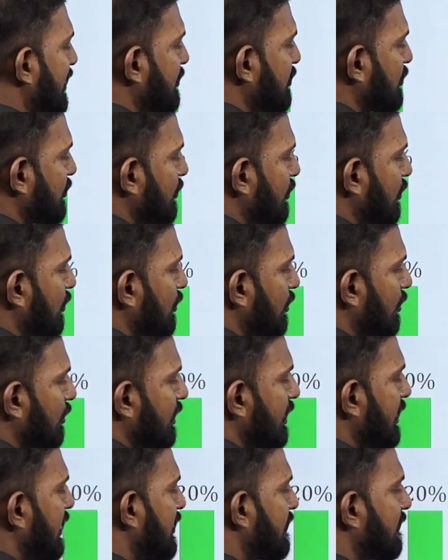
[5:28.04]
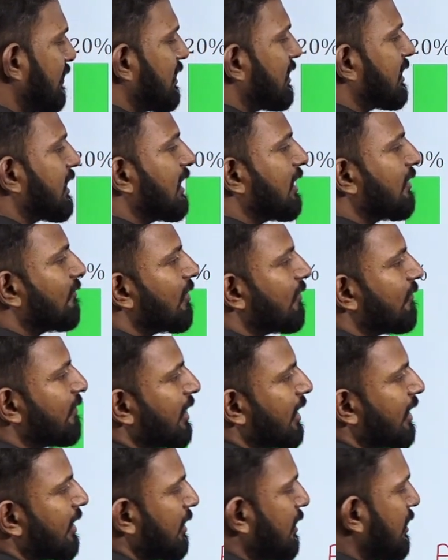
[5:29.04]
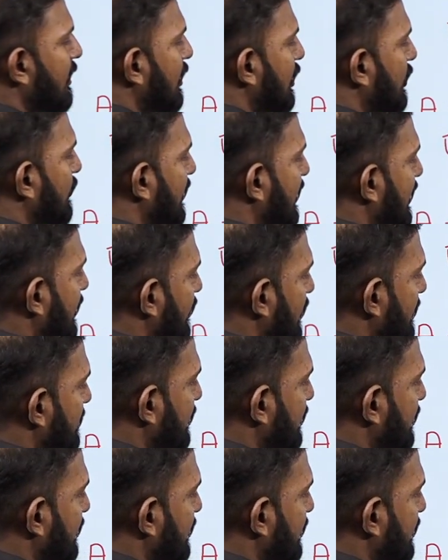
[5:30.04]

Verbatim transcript: எடுத்துக்கணும் ஈக்குவல் டு எவ்வளவு டுவெண்ட்டி ஒன்